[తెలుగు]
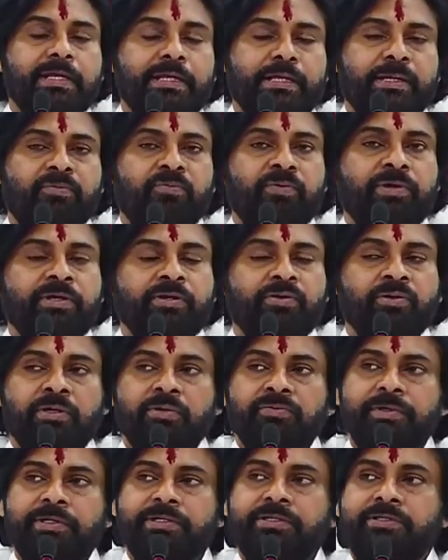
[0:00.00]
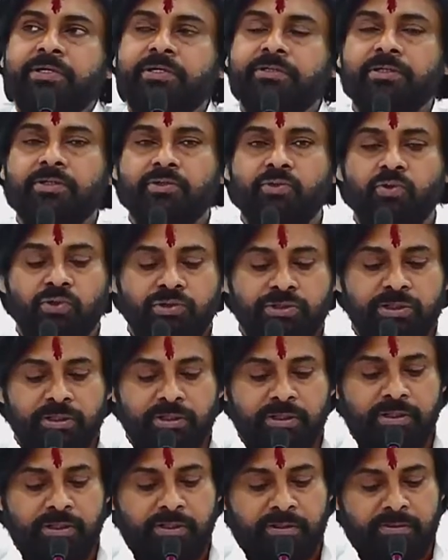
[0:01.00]
ఎవరిని కూడా వ్యక్తిగత
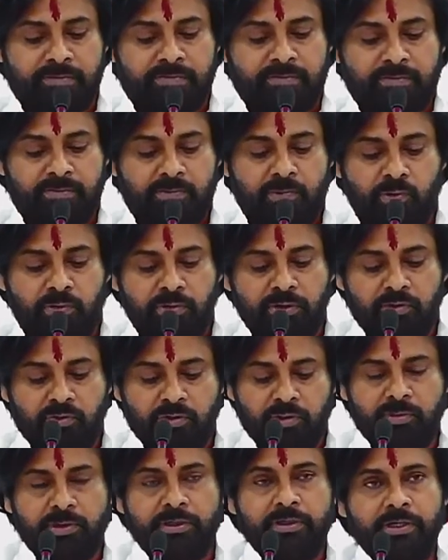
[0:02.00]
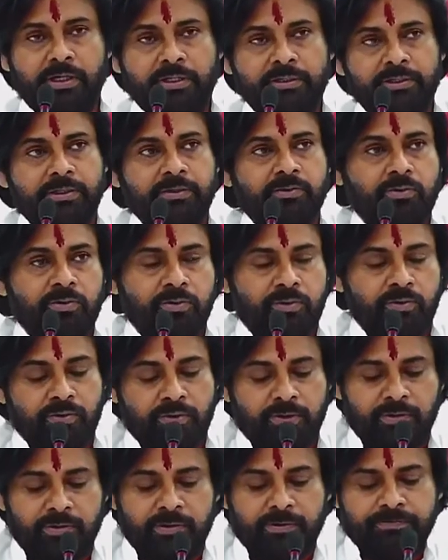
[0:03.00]
దూషణకి దూరంగా ఉండమని నేను అందరినీ
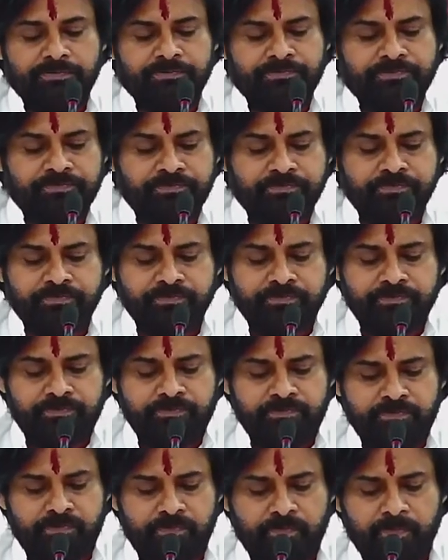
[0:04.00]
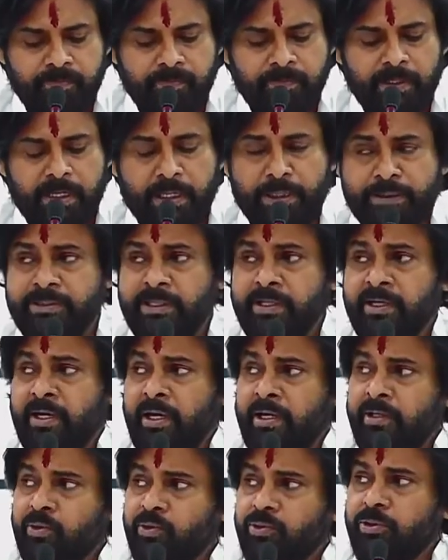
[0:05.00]
కోరుకుంటా ఉన్నాను
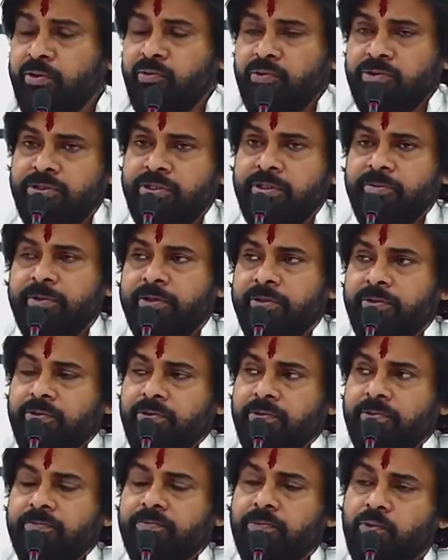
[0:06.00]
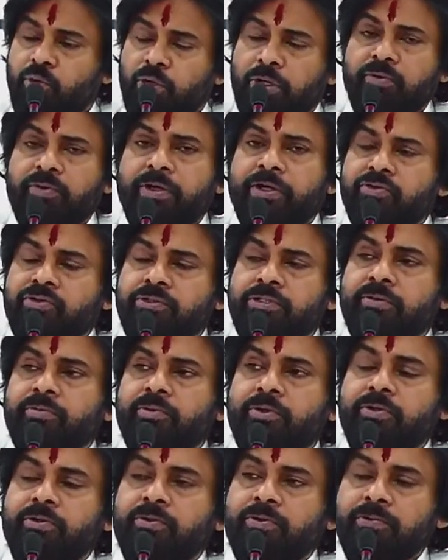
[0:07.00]
నిజంగా యుద్ధం వస్తే మటుకు గొడవే వస్తే
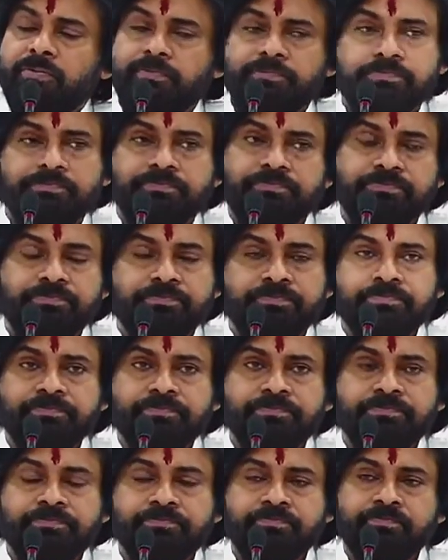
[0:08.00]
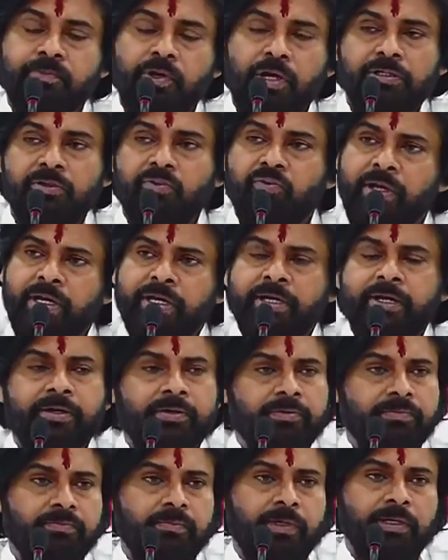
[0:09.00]
మటుకు అది
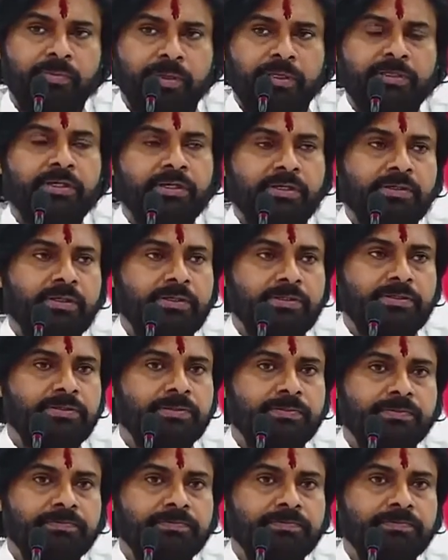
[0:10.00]
వెనకాడు అది మీ అందరికీ తెలుసు